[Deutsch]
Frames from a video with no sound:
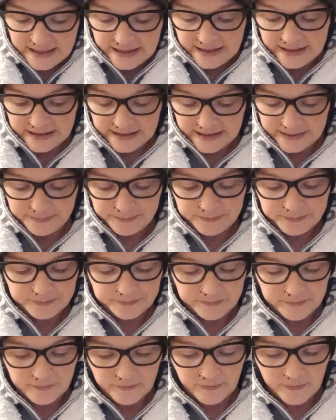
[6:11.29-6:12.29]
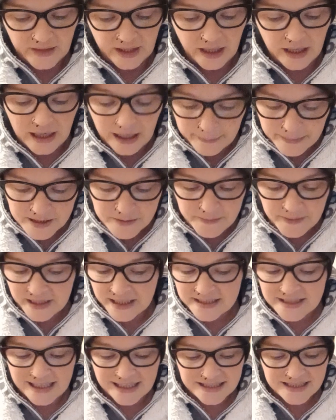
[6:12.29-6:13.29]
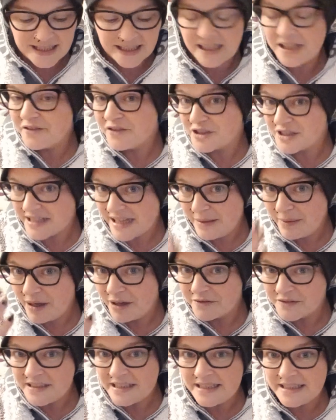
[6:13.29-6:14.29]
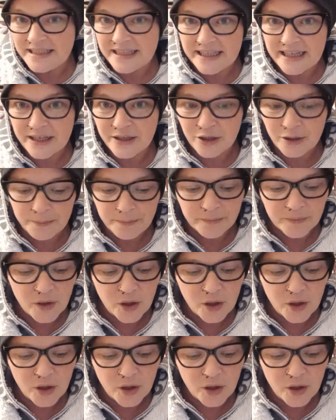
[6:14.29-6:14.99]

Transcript: Ähm, aber ich bin dann tatsächlich von selber auf die Idee gekommen,